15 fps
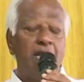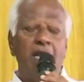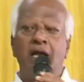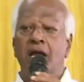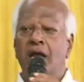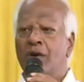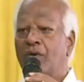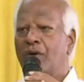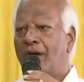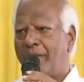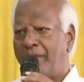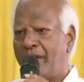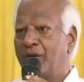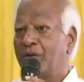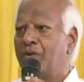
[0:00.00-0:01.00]
తెలంగాణను
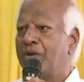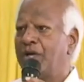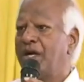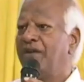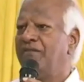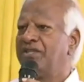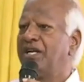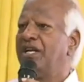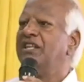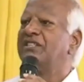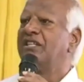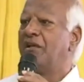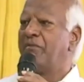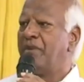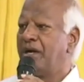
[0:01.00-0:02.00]
కాపాడుకుంటారనే విషయాన్ని
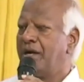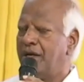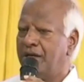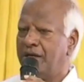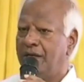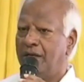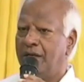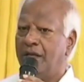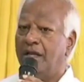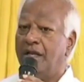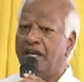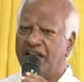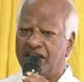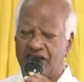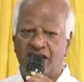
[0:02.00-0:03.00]
సందర్భంగా
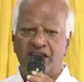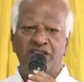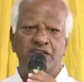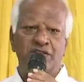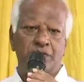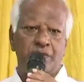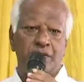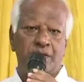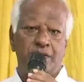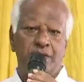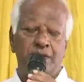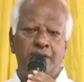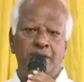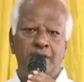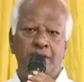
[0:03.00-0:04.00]
నేను తెలియజేస్తున్నాను
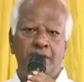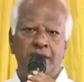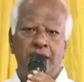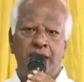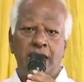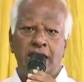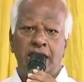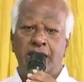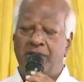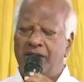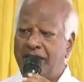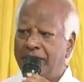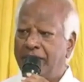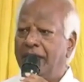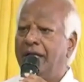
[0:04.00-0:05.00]

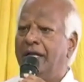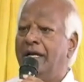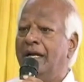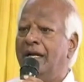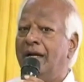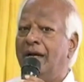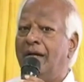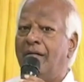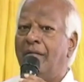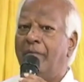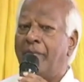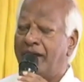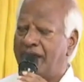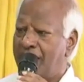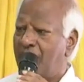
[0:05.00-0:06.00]
కాబట్టి
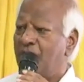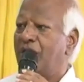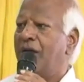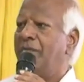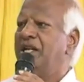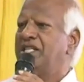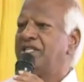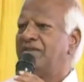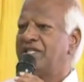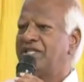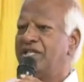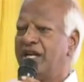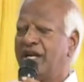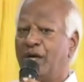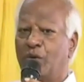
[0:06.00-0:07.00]
ప్రజలను
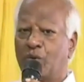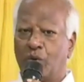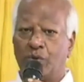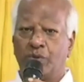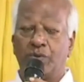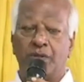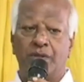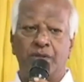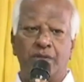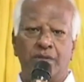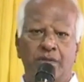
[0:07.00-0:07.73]
గమనించవలసిందే నేను కోరుతున్నాను